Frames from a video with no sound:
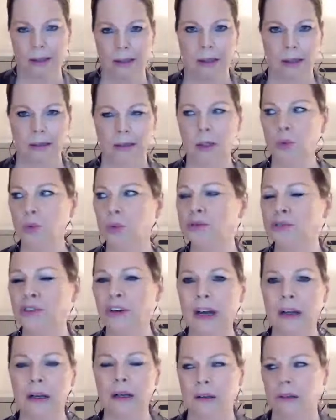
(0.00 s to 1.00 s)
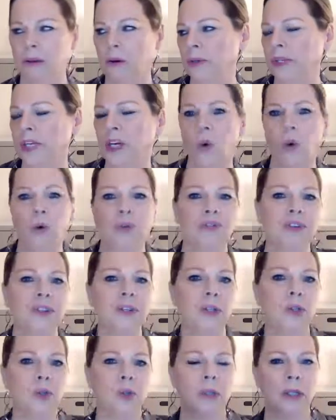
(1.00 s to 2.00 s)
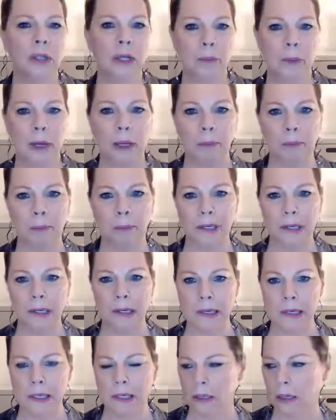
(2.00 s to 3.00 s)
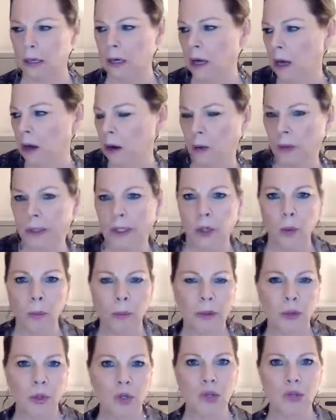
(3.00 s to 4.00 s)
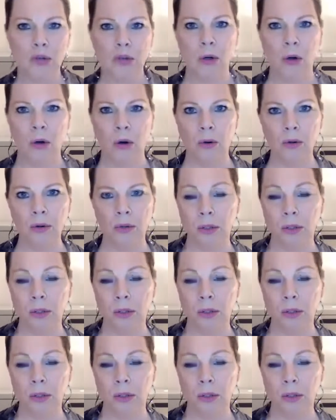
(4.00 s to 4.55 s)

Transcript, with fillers: c'est tout fin, là. On est confinés toutes dans les mêmes pièces. On est un par-dessus l'autre,